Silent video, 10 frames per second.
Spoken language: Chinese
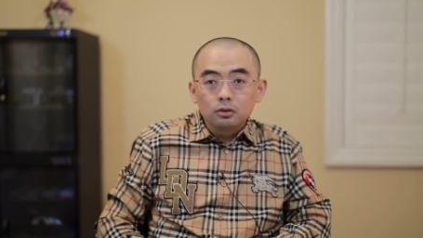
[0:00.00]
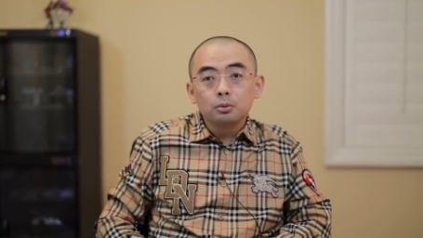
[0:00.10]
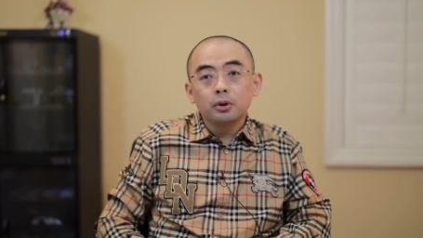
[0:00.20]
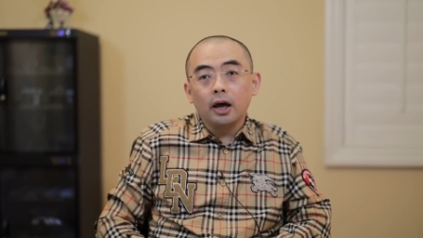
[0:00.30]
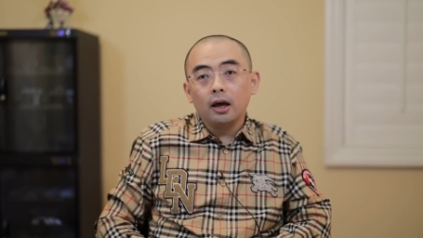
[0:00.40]

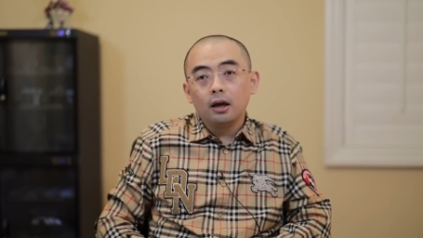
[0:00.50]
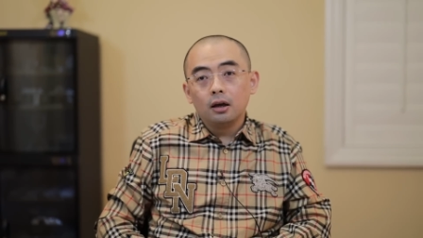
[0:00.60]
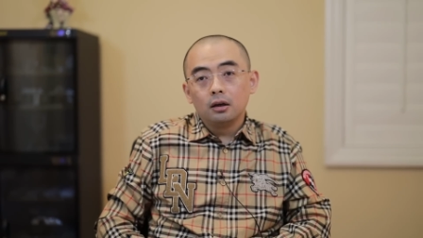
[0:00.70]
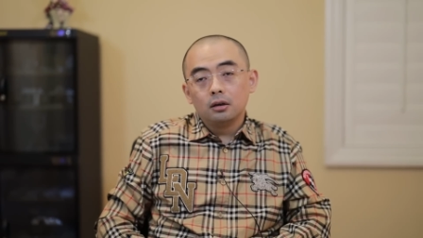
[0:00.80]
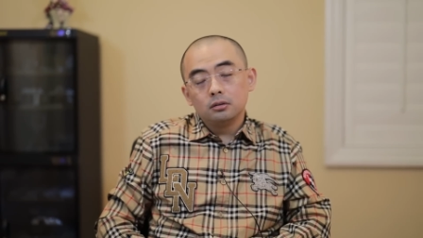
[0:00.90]
对不对？
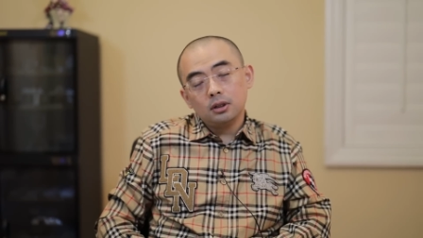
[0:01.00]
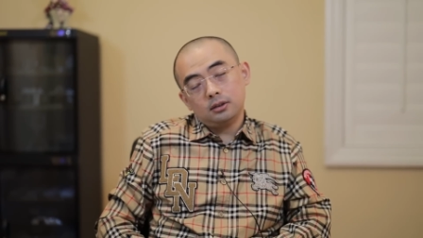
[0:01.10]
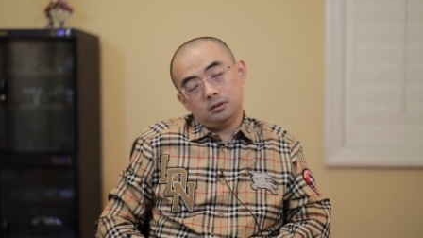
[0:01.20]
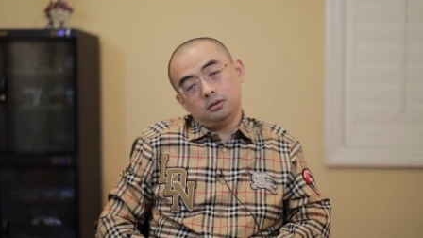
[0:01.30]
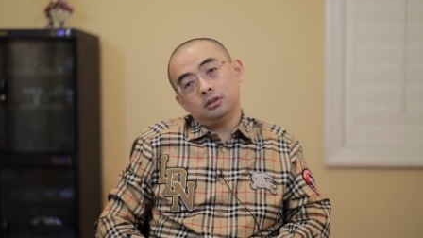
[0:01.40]

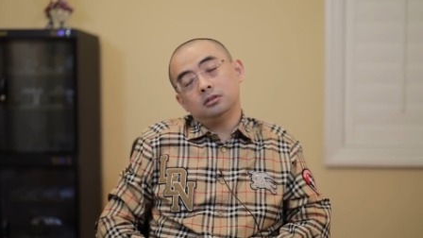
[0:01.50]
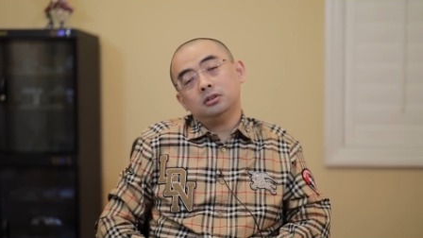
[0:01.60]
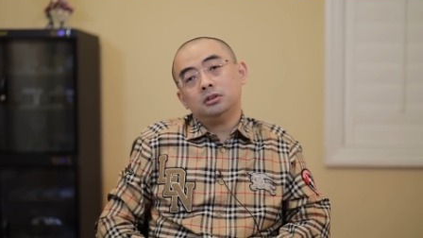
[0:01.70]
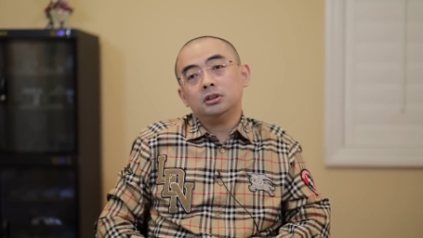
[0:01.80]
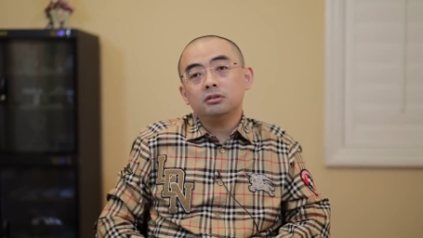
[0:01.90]
那你
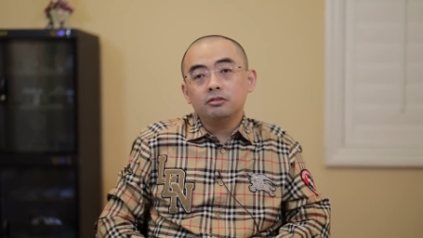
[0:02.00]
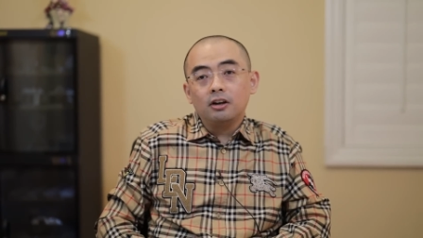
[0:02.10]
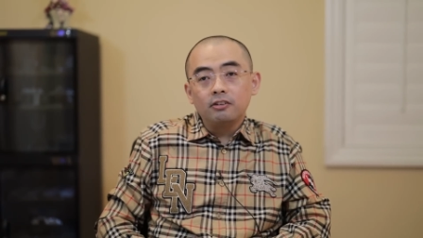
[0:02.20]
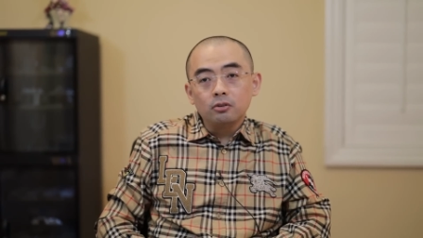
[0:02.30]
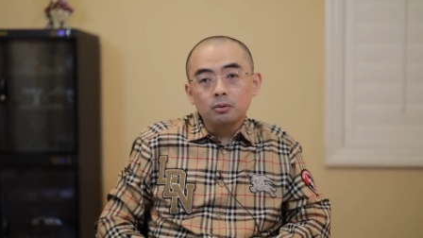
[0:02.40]
这是违
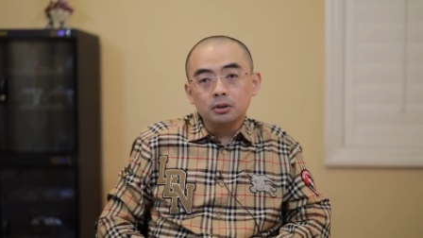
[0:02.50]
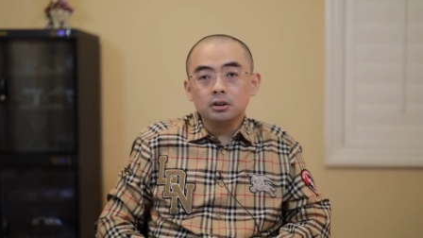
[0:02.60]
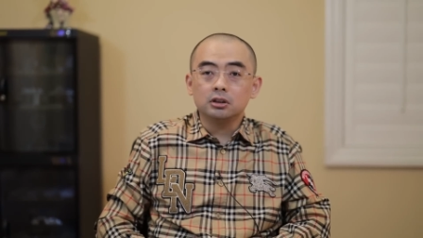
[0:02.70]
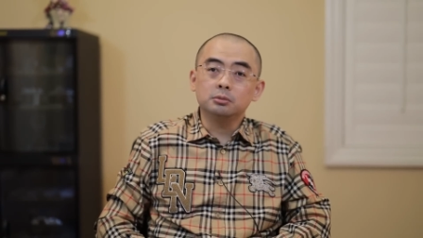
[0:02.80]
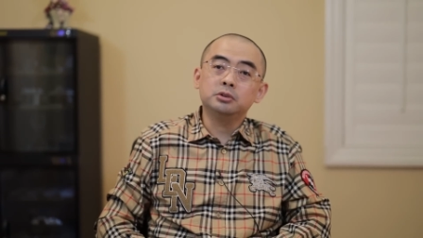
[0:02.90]
法犯罪吗？
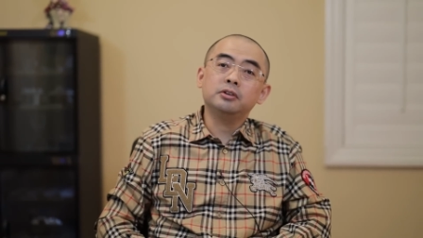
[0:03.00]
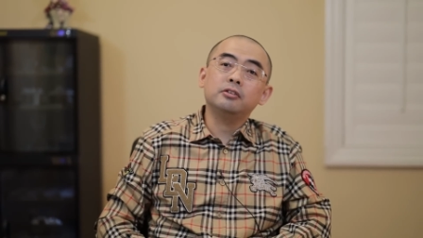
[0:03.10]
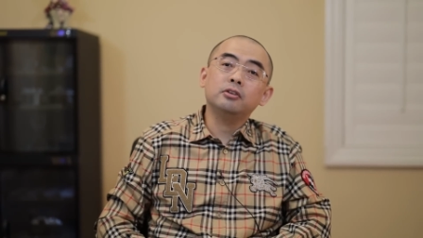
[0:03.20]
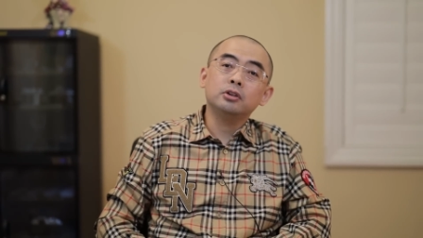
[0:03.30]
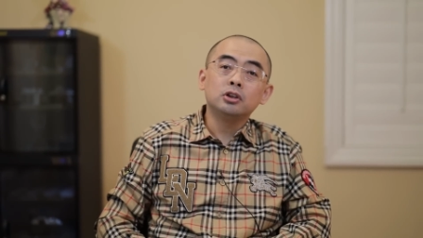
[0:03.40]
这肯定不是违
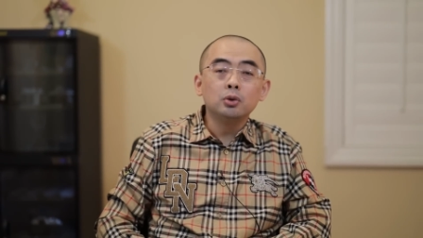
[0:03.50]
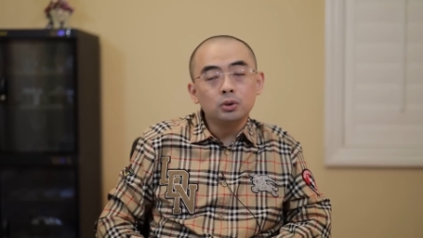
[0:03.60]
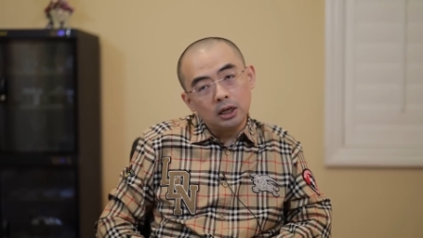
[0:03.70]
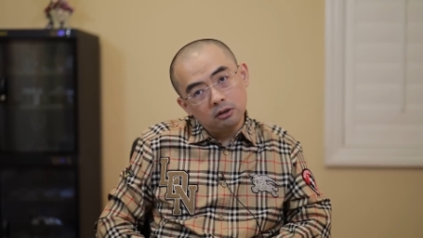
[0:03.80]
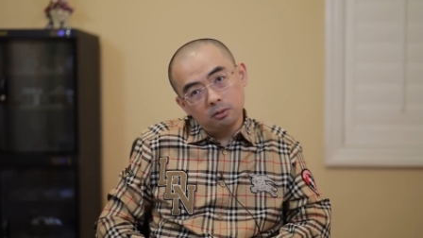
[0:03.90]
法犯罪。你
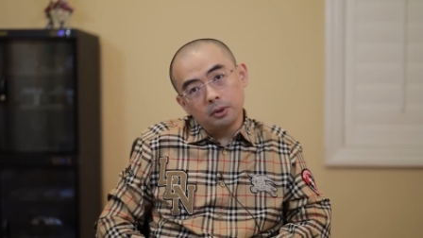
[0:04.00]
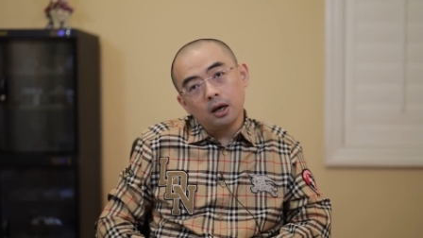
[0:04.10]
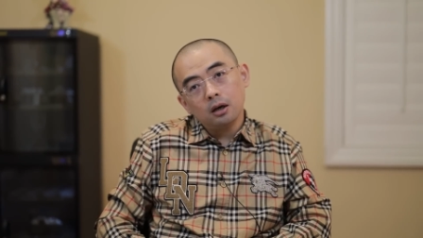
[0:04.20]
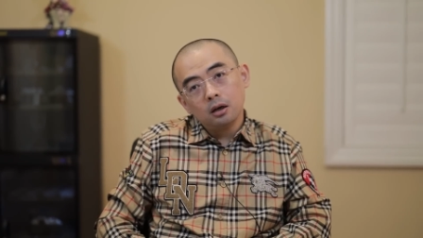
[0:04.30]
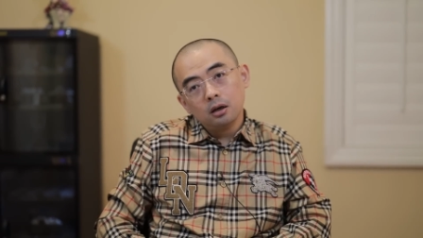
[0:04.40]
录下又怎么样？